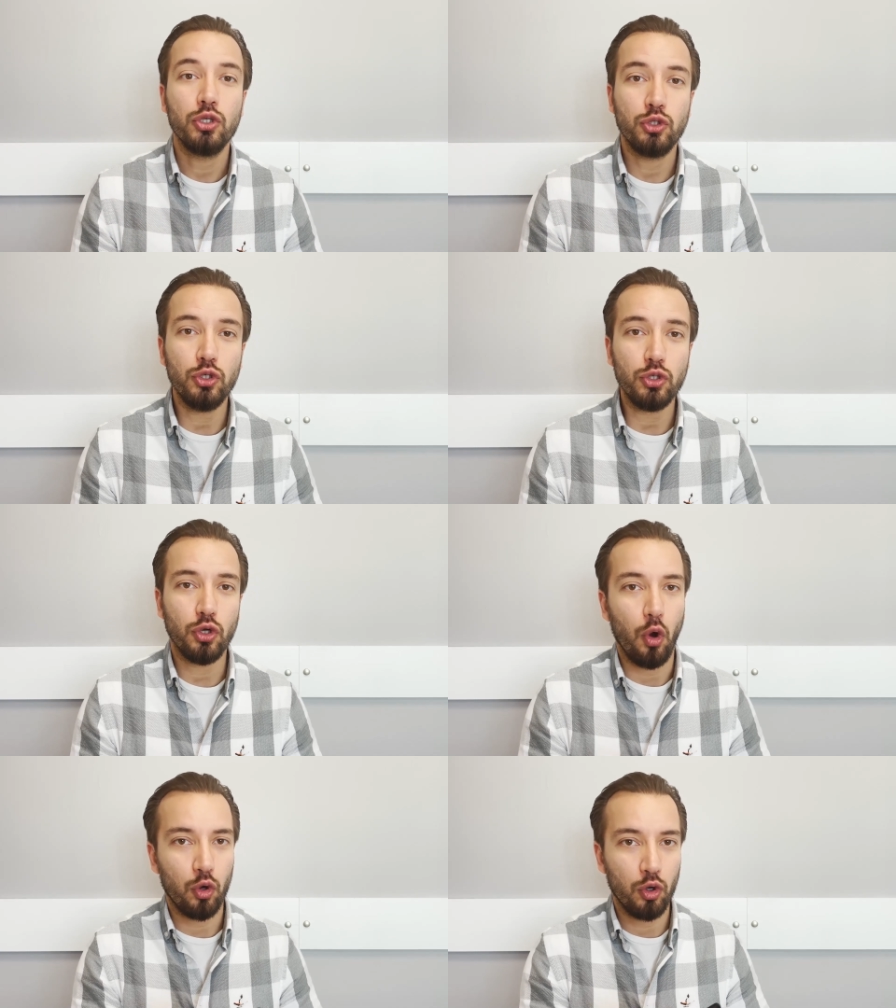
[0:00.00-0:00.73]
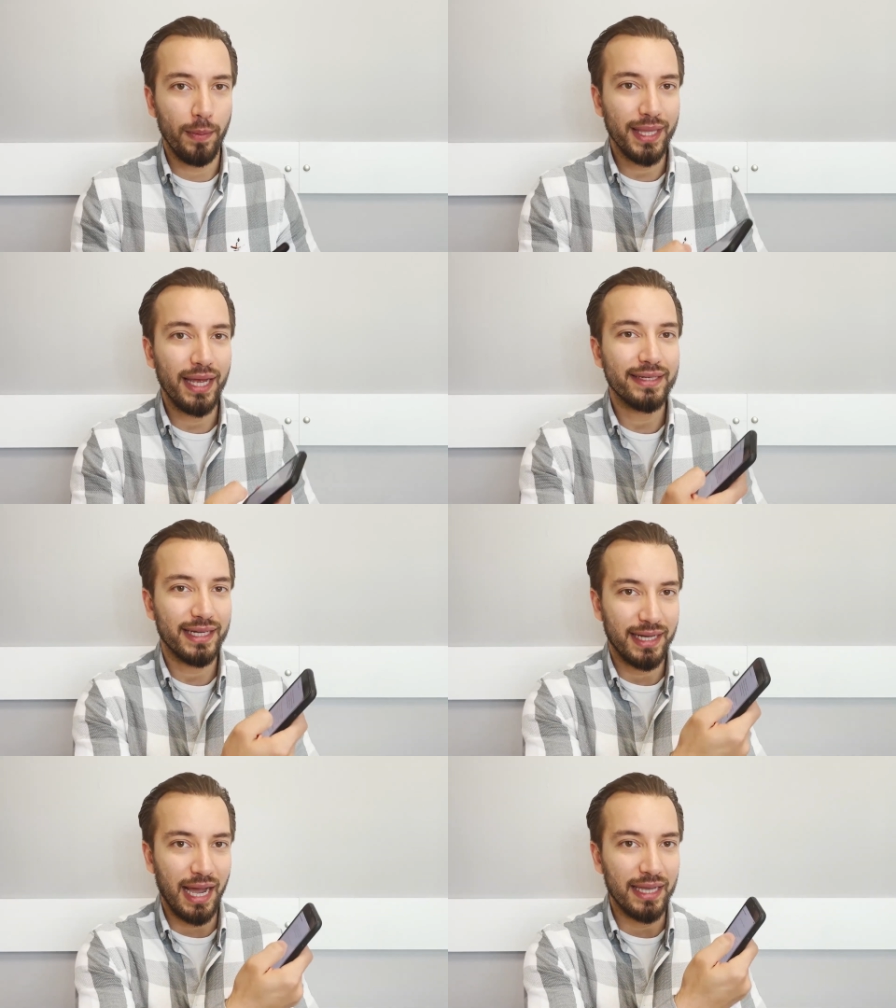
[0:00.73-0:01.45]
Çünkü
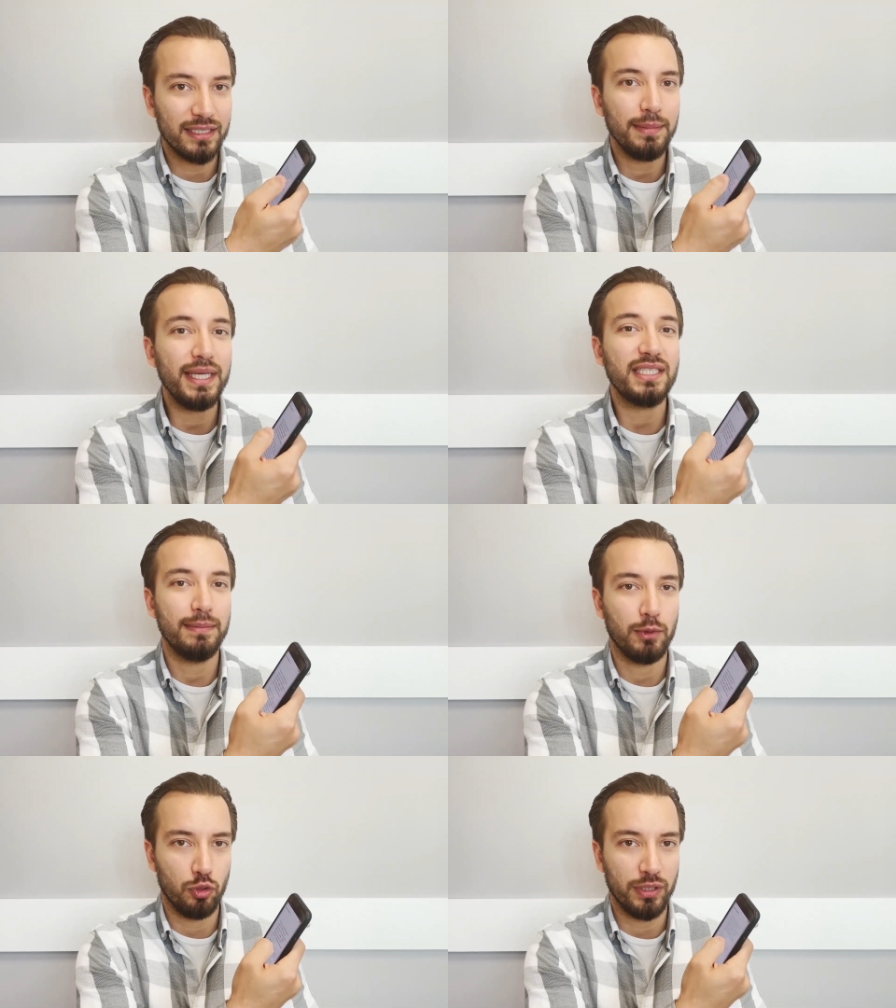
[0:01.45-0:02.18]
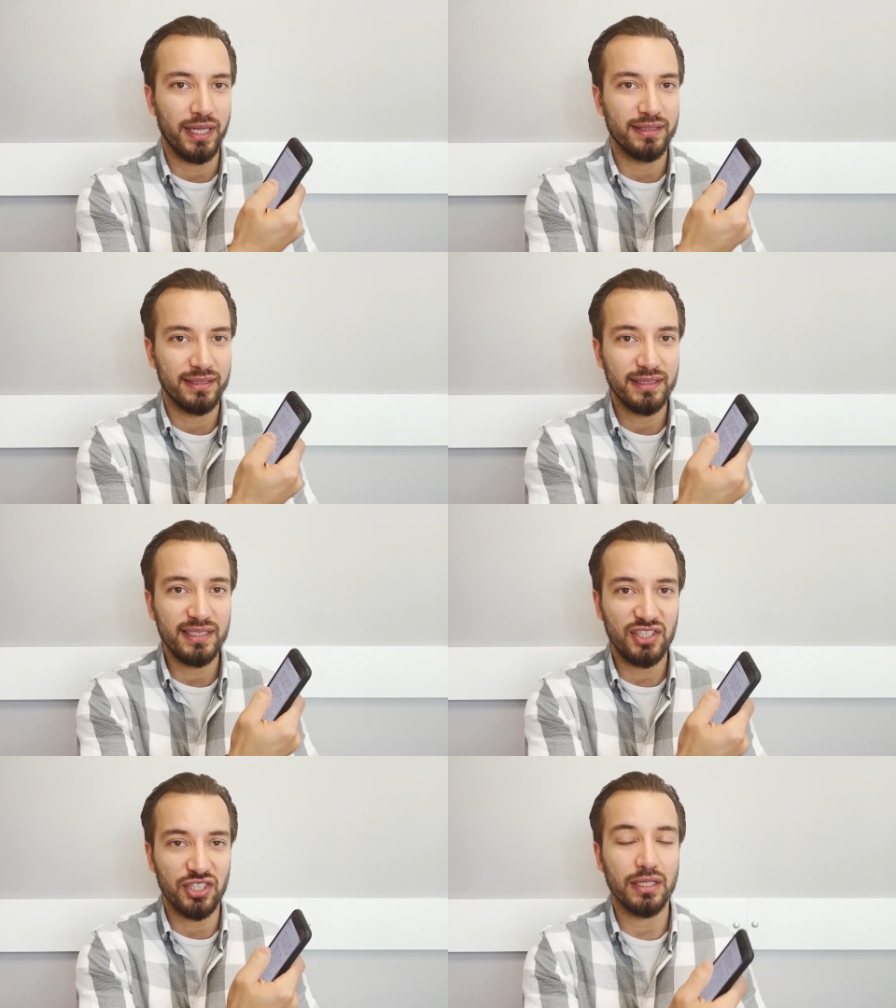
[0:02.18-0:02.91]
okumalarda kaydırma işlemi
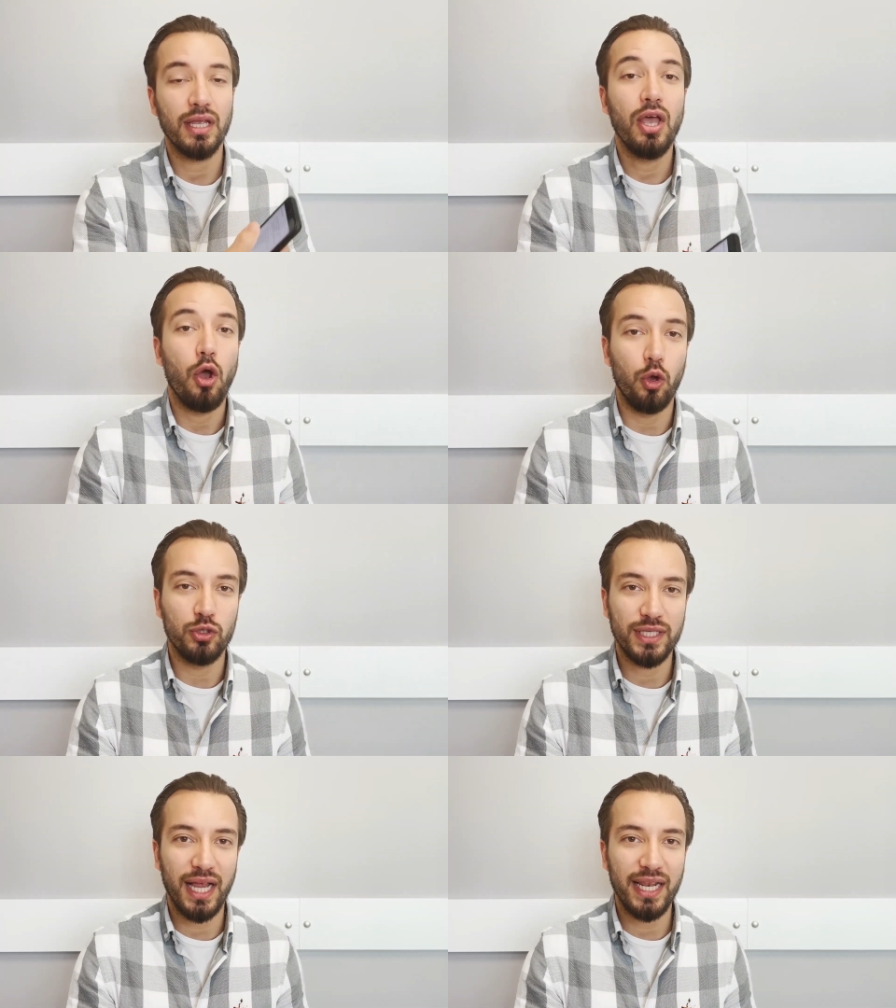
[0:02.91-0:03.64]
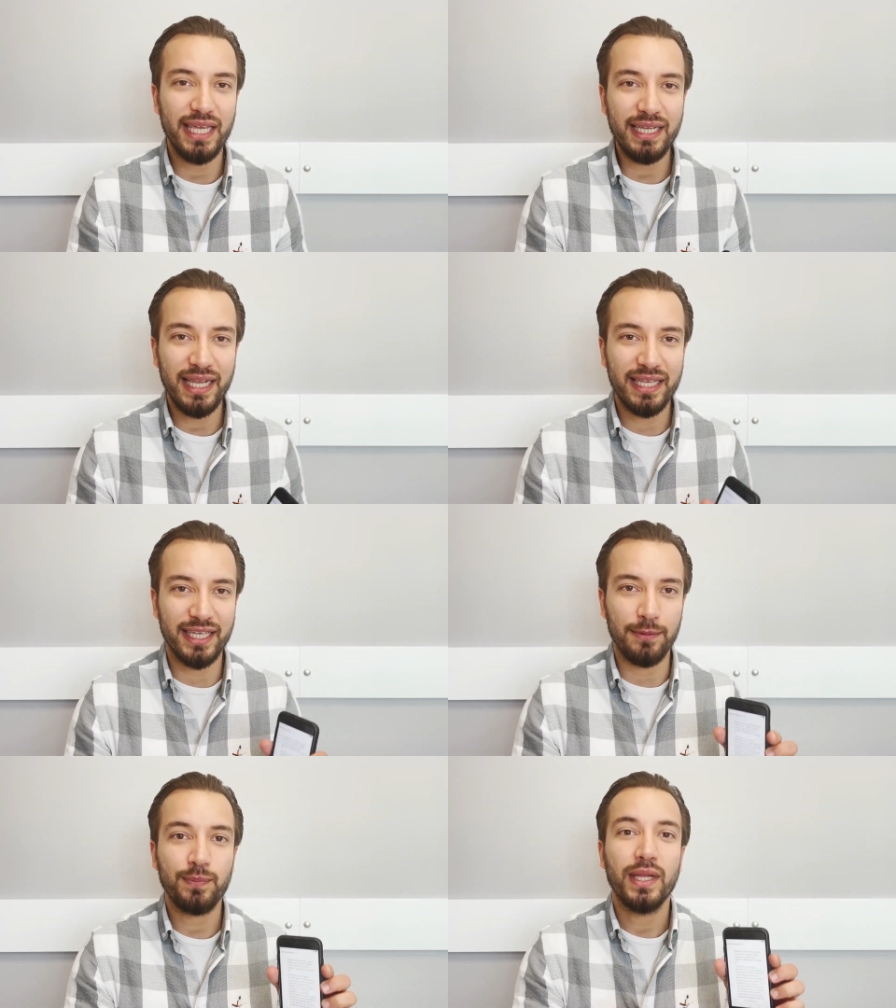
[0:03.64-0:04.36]
kullandığınız için
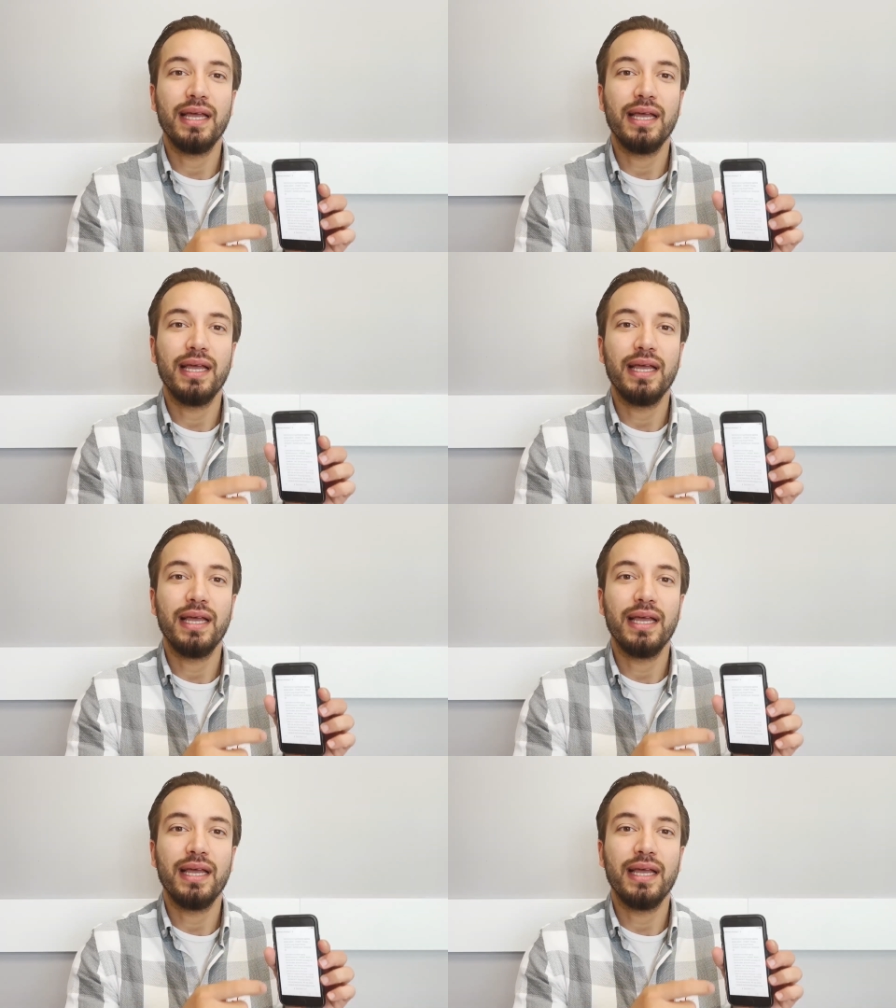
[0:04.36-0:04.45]
özellikle de